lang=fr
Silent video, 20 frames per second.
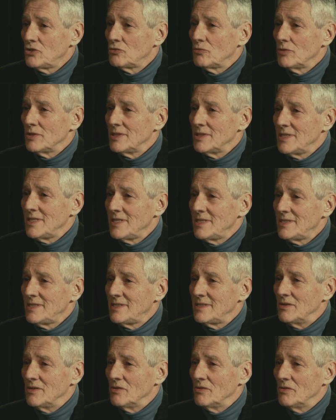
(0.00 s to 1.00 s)

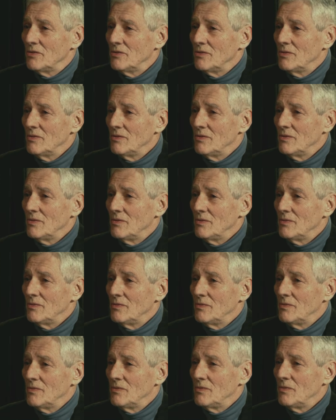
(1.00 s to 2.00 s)
choisisse de
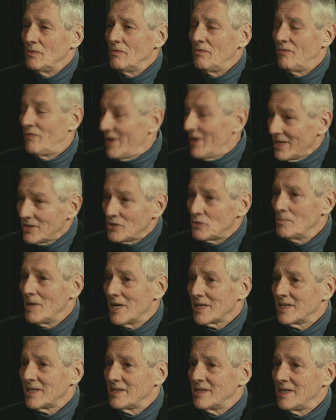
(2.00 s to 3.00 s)
faire du
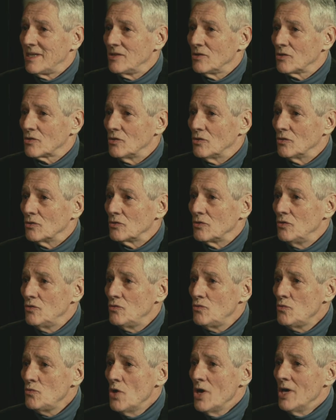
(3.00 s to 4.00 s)
marketing de
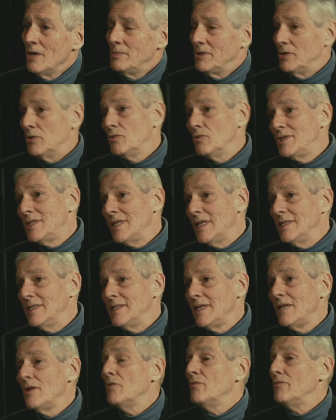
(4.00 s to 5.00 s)
contenu
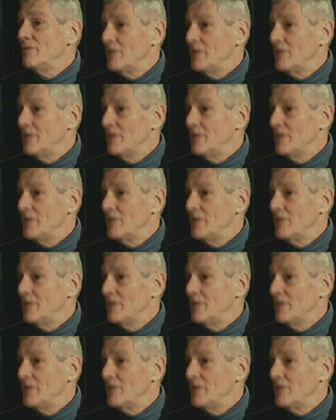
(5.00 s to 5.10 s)
d'utiliser le